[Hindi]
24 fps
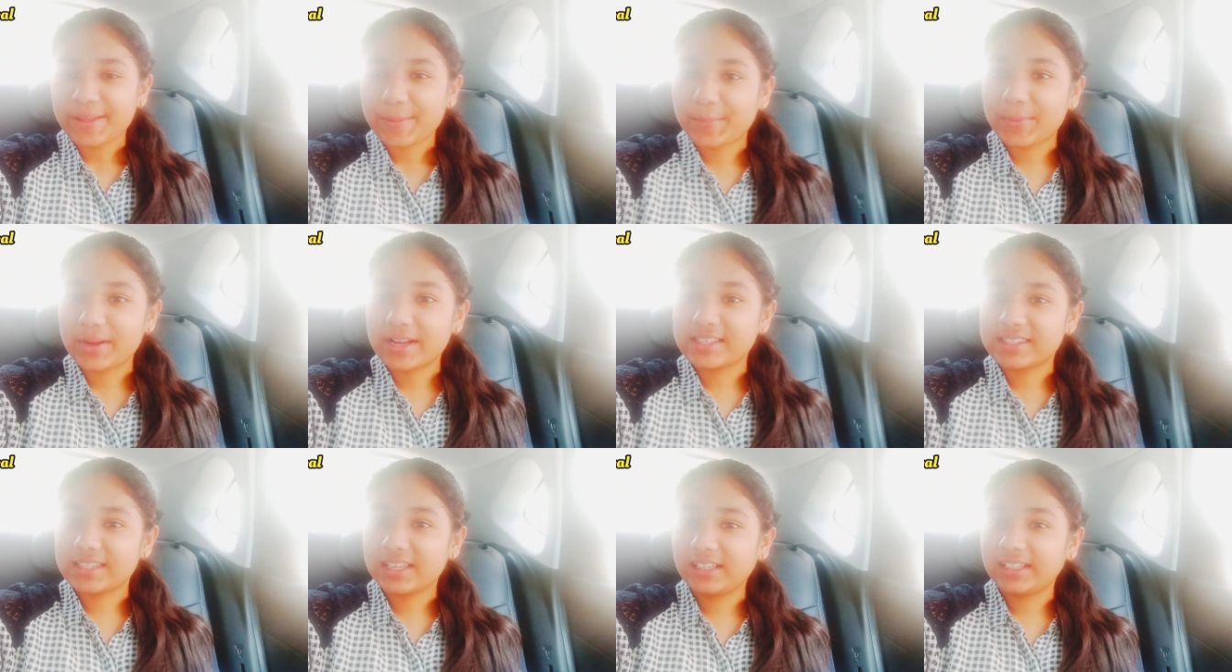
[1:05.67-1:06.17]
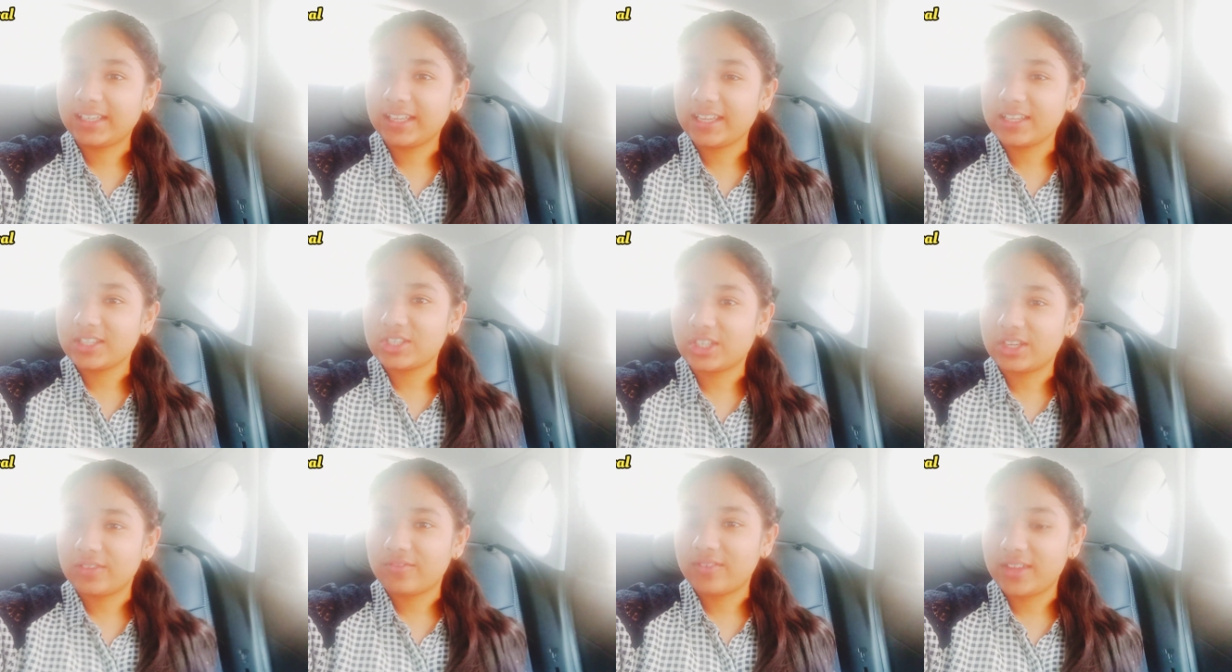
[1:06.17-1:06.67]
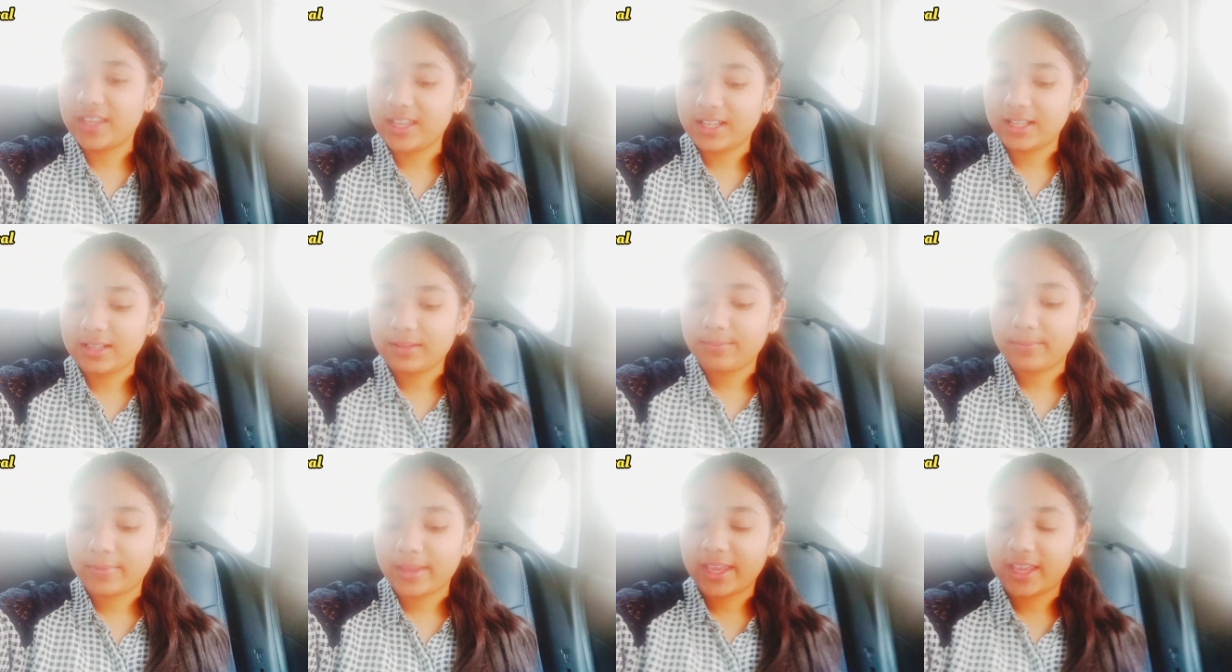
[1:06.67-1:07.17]
परसेंटेज
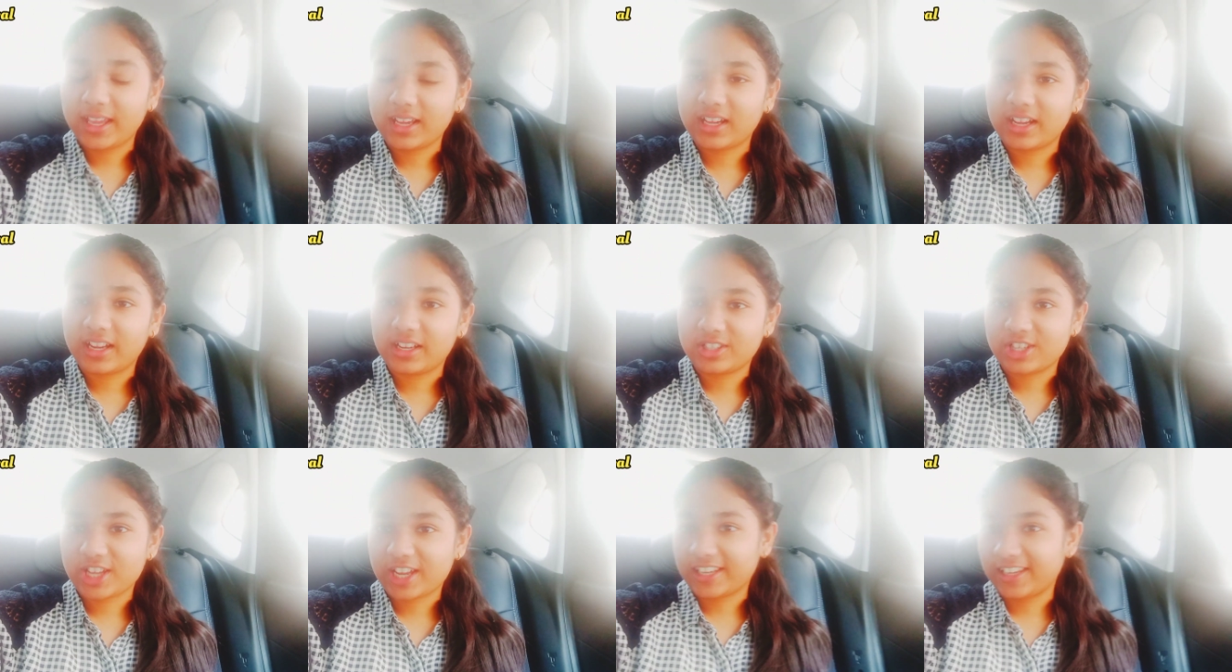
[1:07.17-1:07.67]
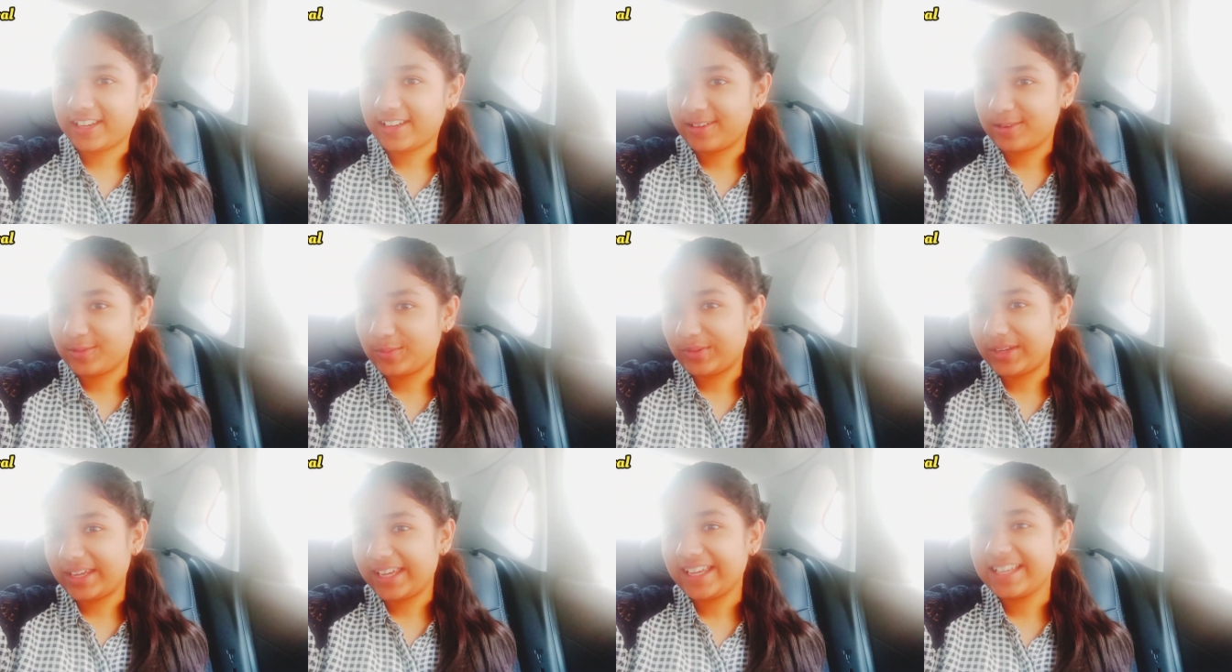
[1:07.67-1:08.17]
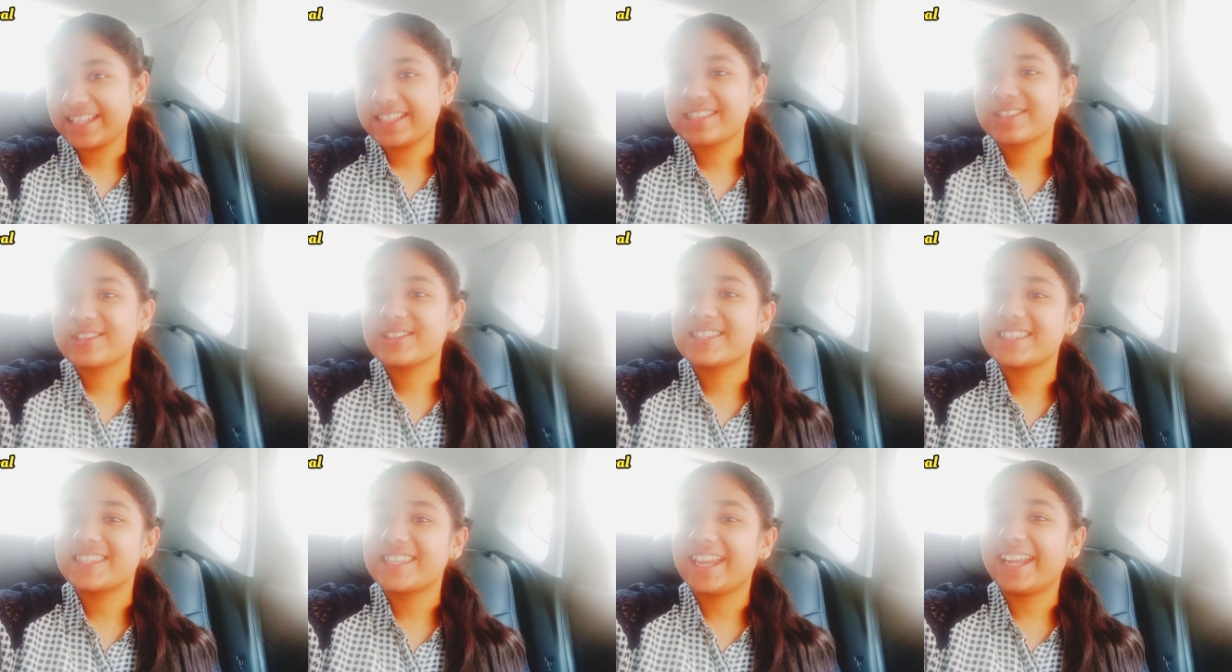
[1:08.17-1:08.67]
रिवील मैं घर जाके करूँगी
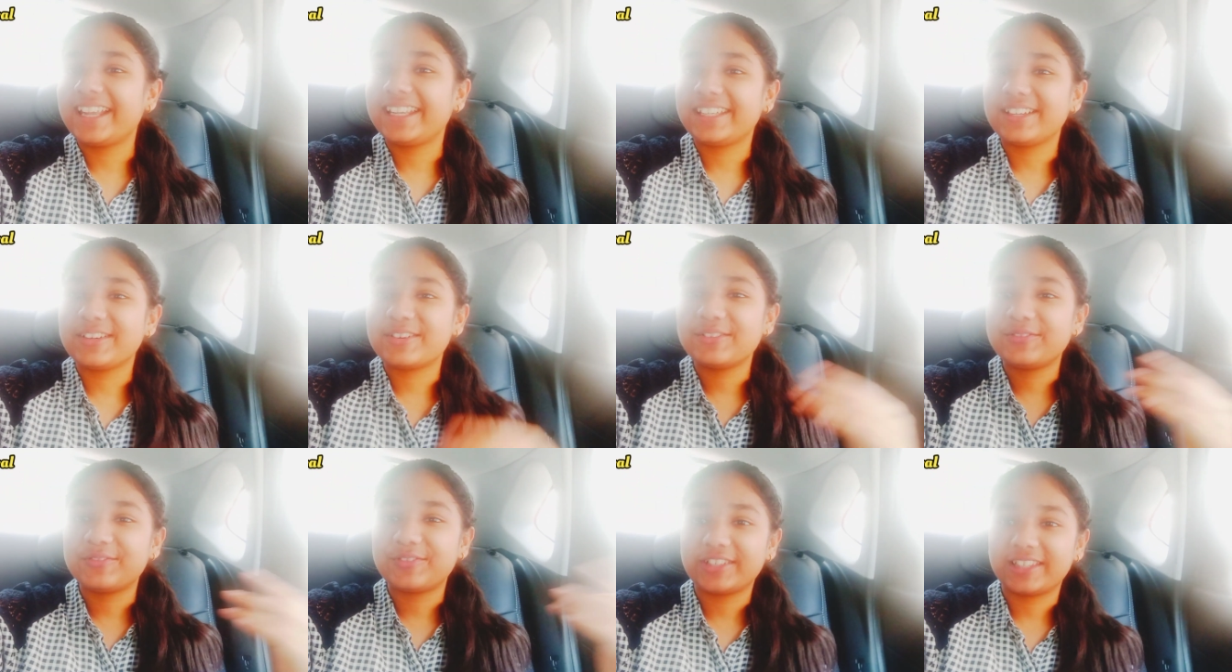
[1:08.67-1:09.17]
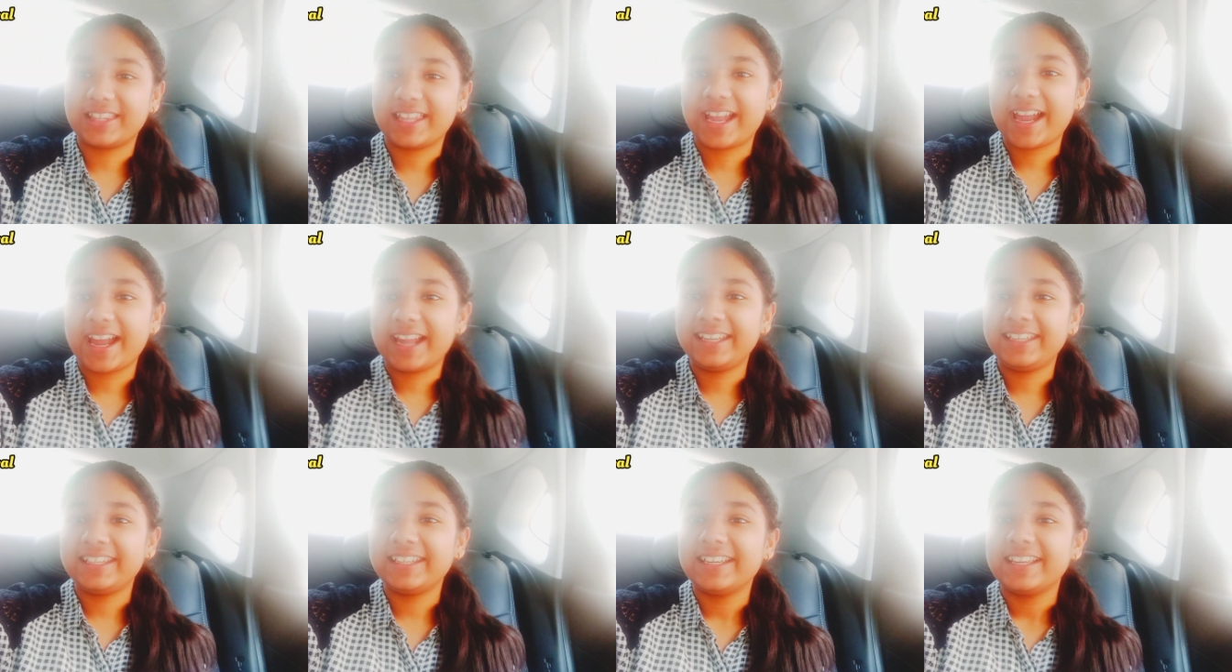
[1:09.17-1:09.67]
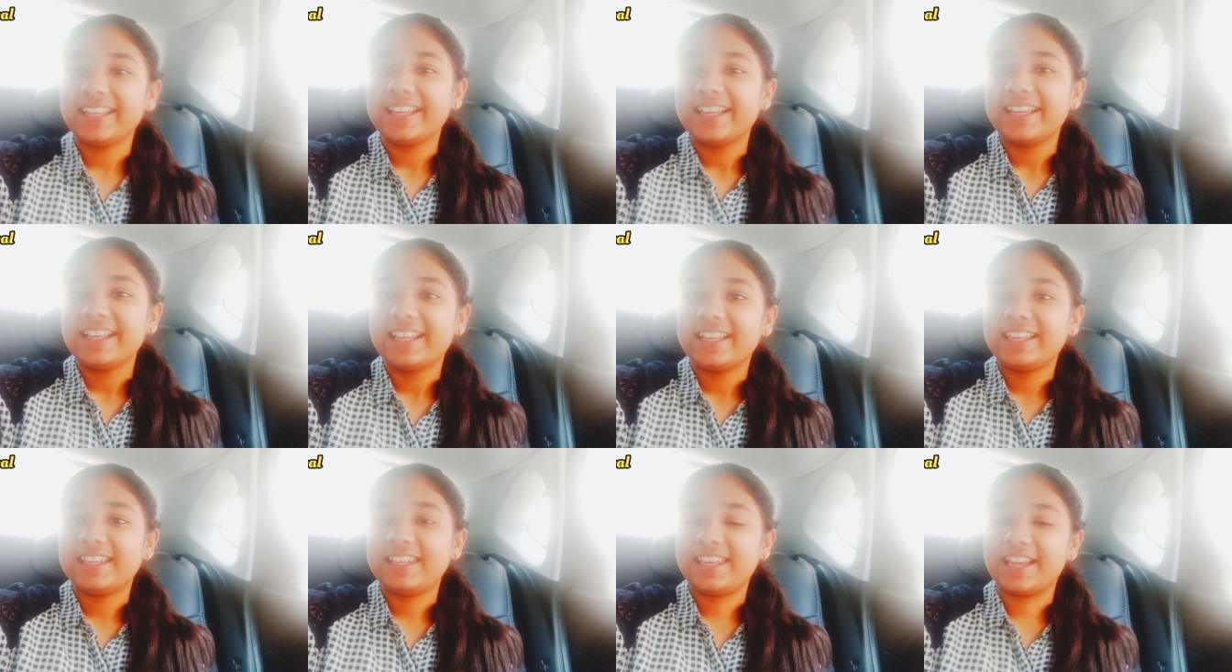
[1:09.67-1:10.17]
सो स्टे ट्यून फॉर
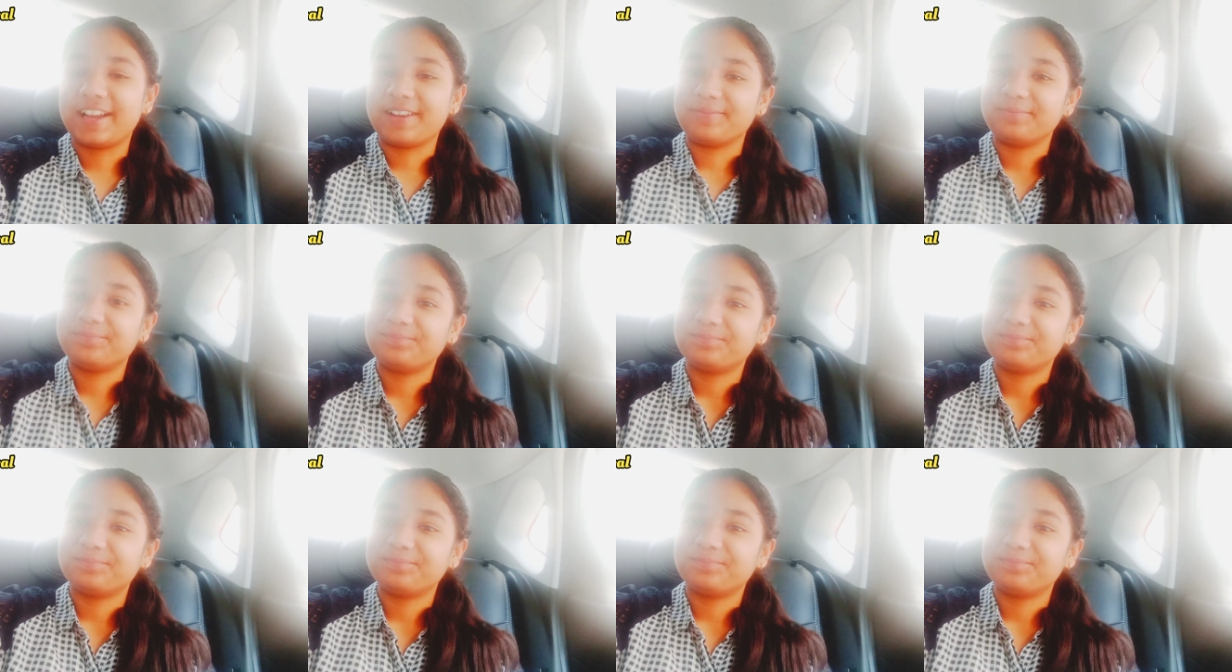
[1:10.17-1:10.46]
दैट या